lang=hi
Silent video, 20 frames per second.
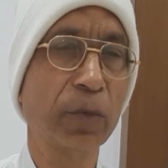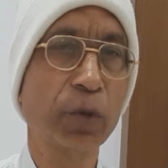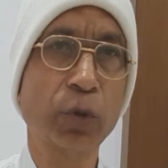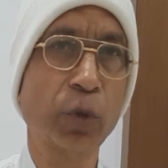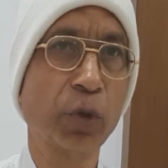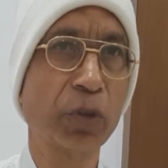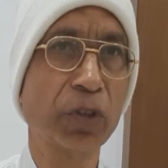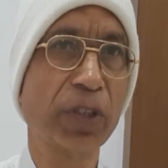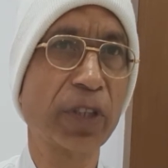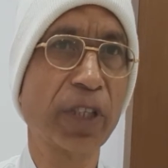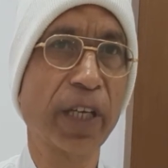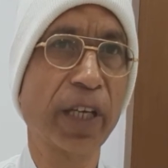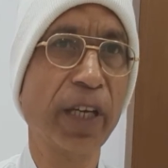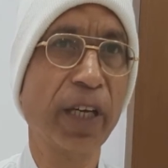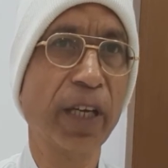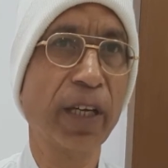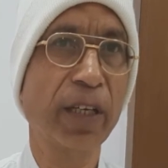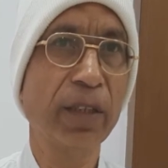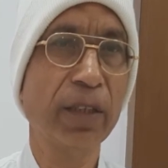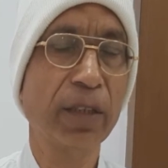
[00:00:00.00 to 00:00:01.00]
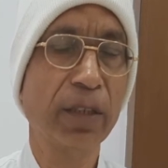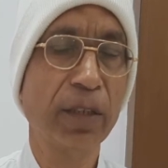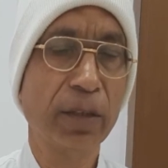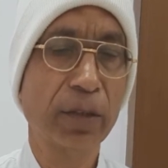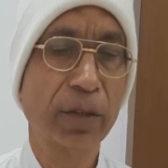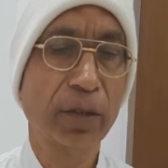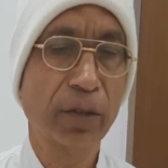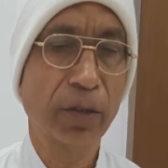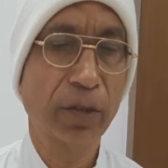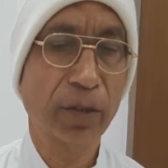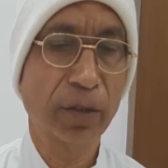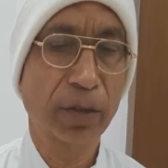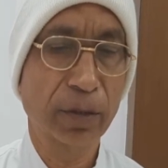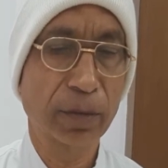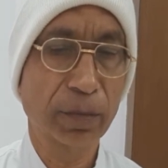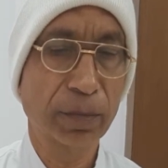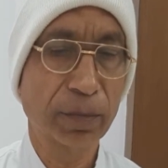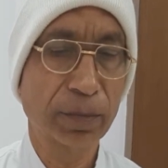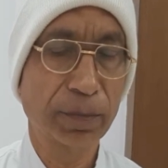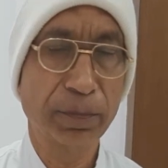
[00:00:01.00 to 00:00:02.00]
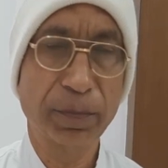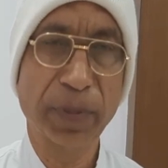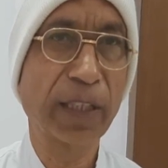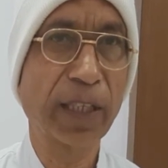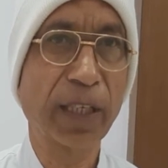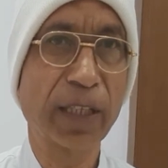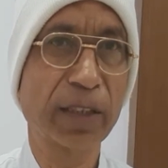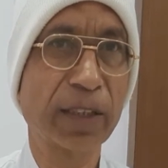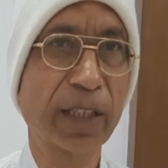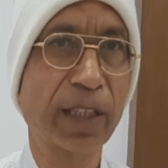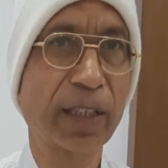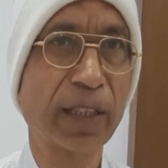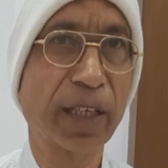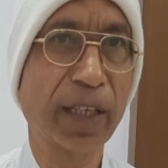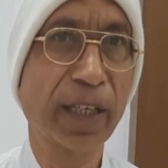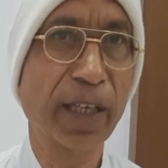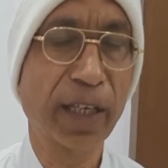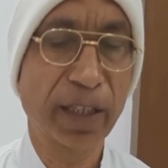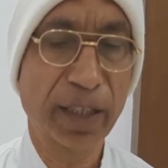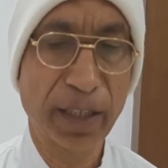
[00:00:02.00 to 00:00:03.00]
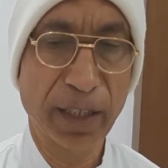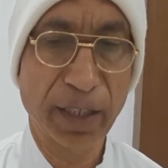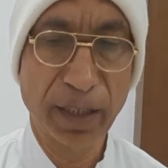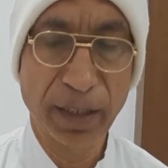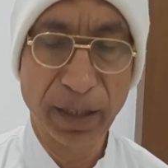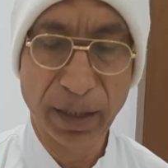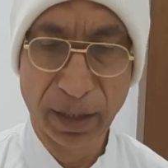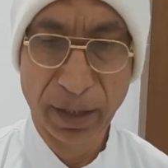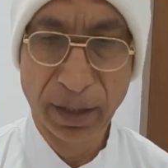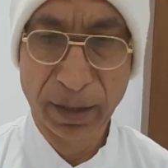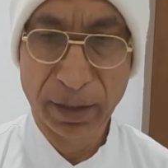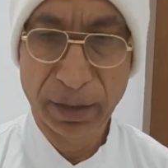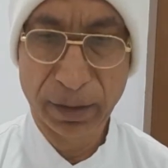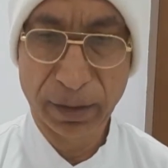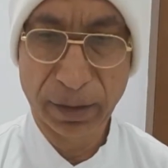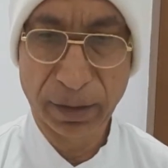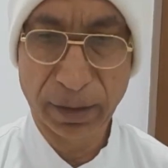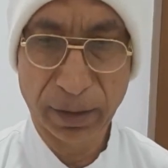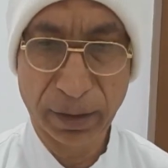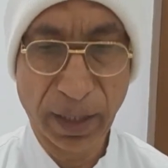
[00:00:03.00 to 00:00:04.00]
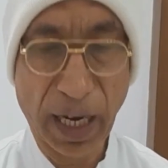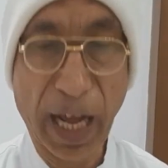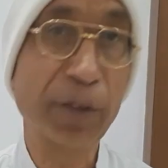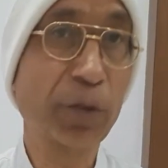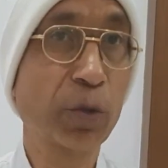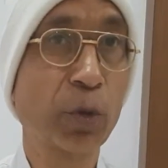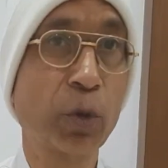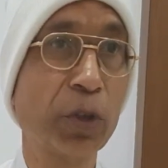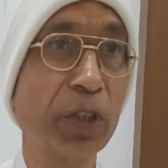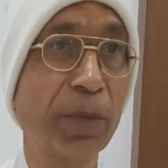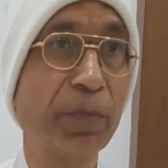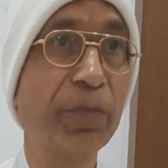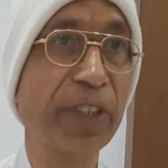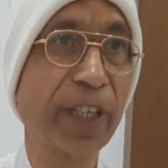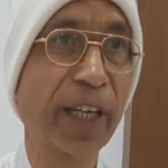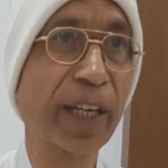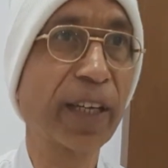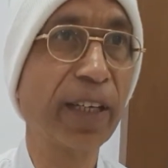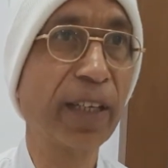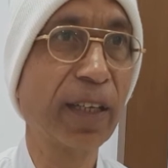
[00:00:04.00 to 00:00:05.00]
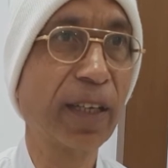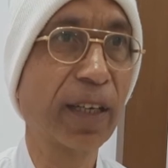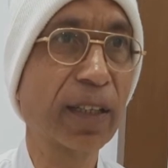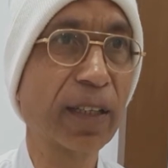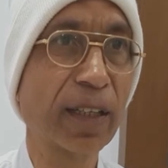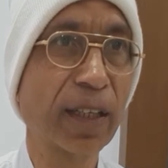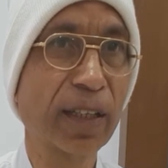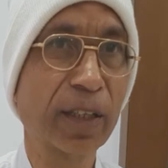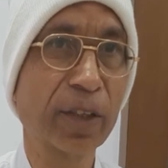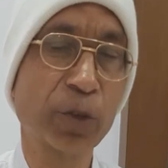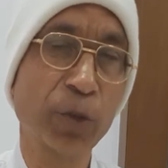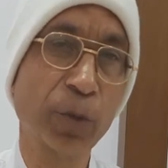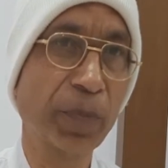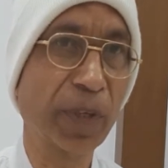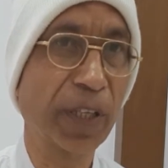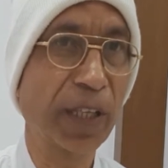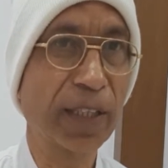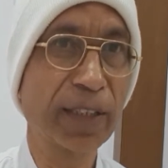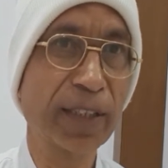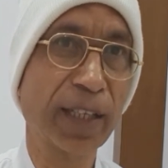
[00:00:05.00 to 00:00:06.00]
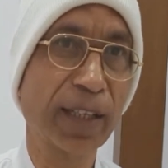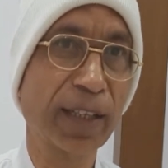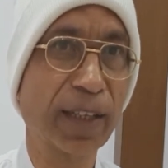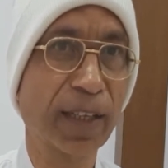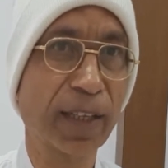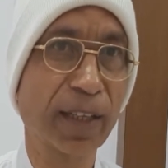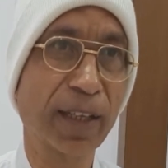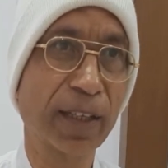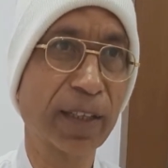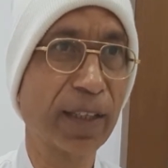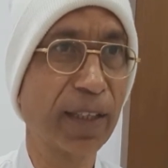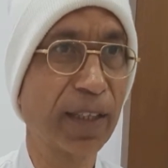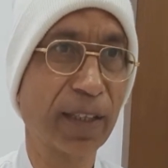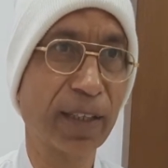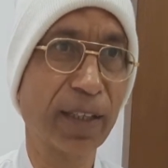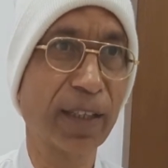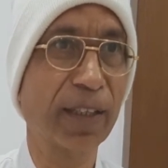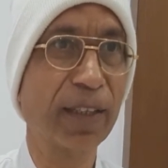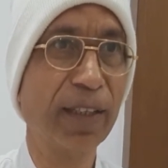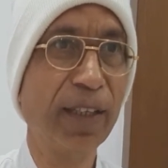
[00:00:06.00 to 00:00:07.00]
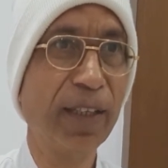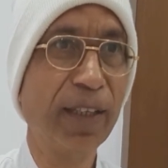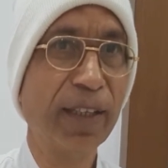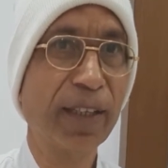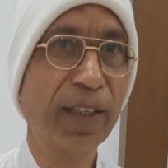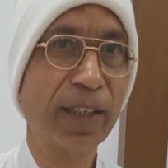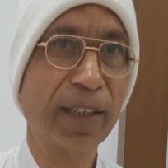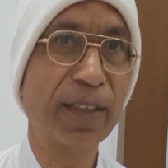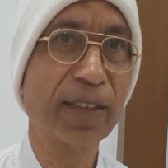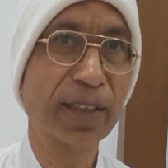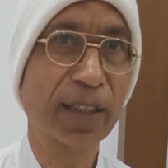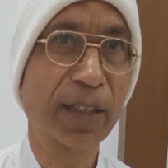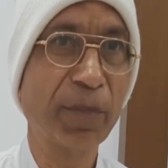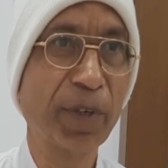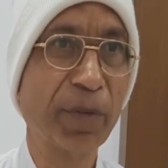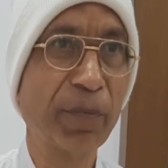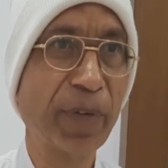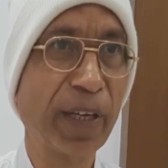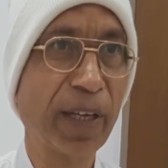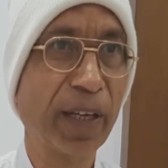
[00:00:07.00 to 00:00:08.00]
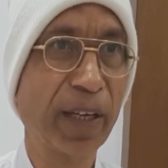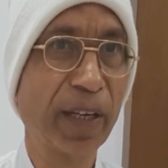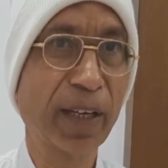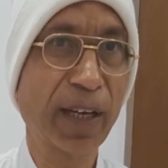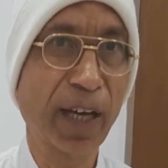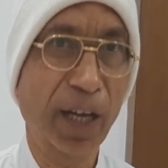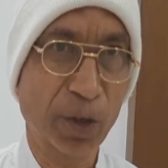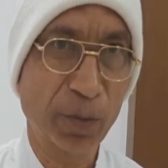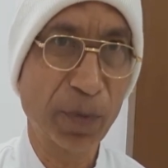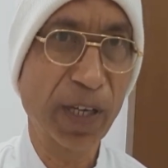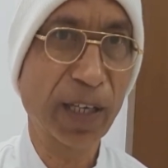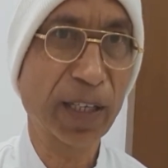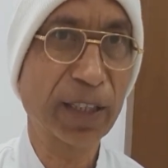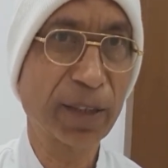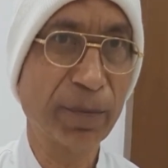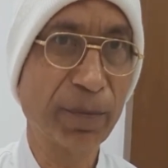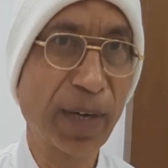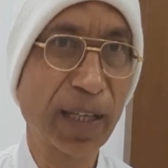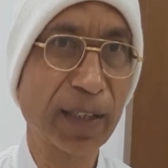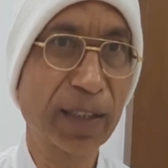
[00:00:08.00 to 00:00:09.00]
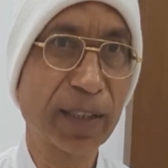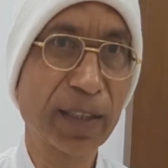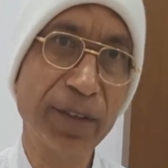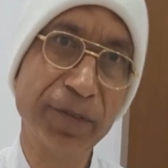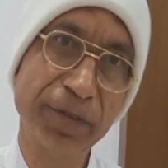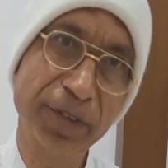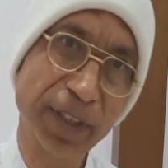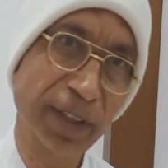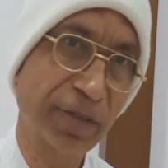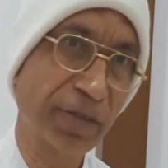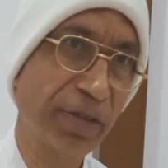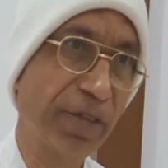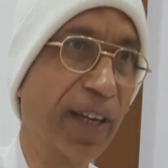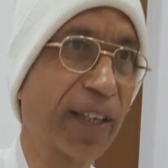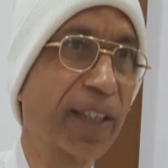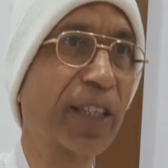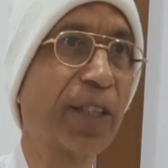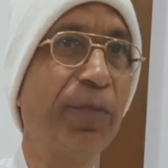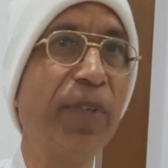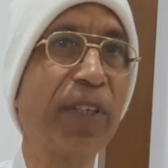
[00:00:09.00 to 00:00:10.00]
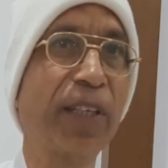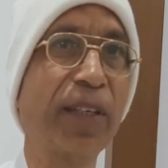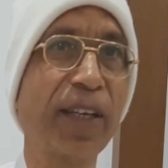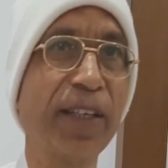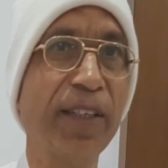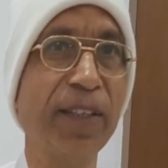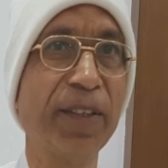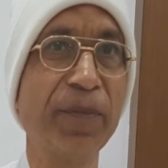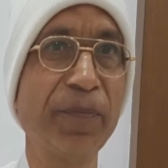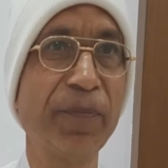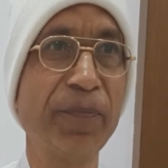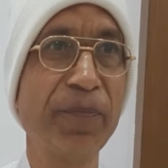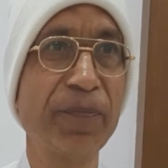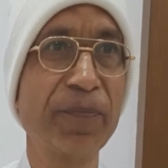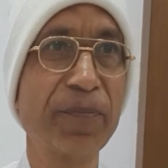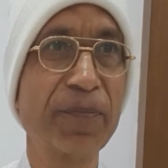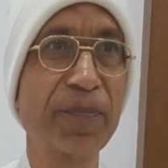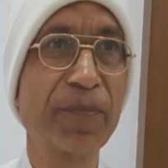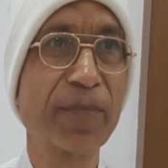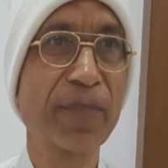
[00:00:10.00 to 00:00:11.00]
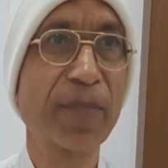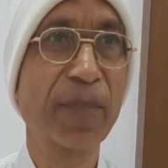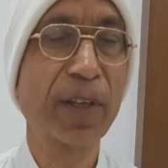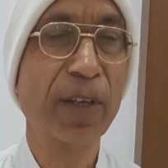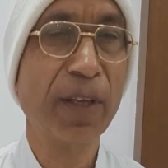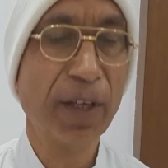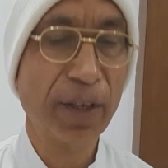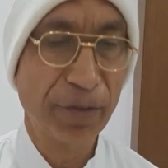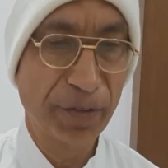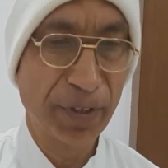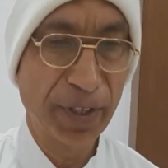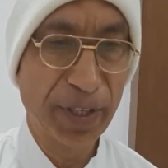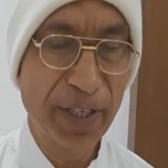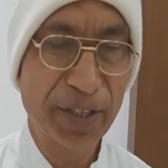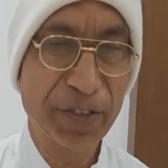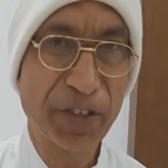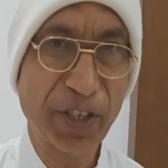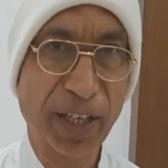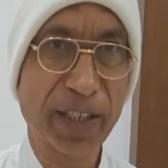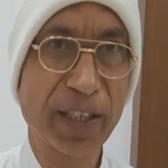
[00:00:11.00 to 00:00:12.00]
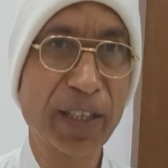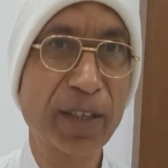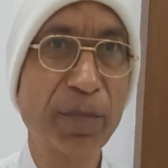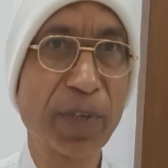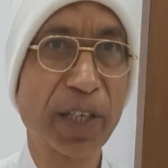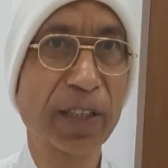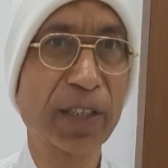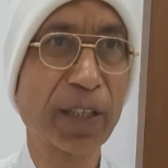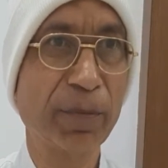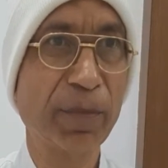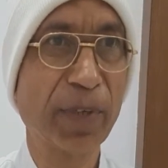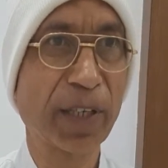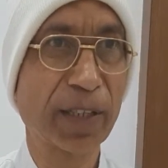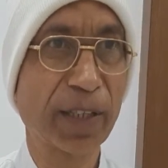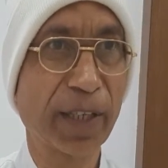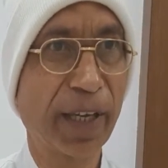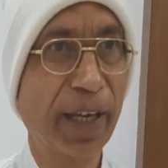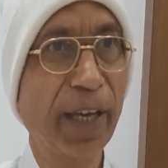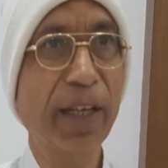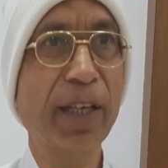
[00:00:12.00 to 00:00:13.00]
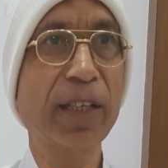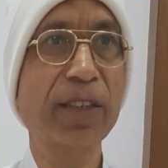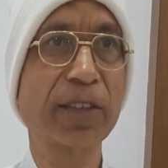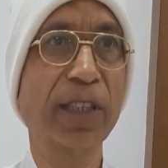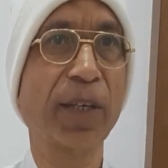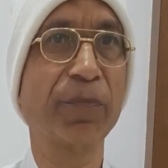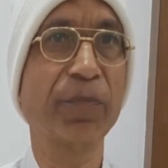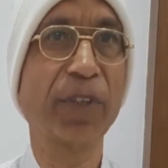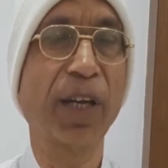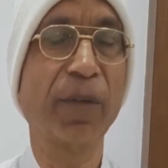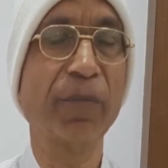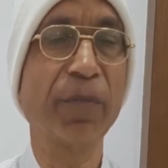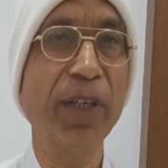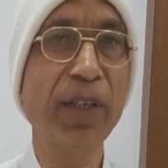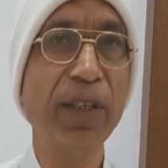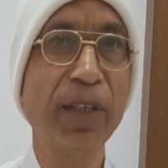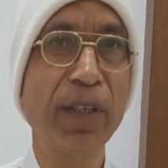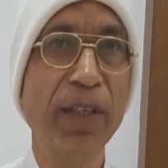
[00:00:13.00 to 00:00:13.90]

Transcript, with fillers: सोचते गया और पता चलते गया कि रात को जब चेकिंग करता था तो पता चलता था कि हाँ इस समय मैंने कारोबार की बात की फिर व्यर्थ भी की फिर ये चेकिंग बढ़ते बढ़ते एक सप्ताह में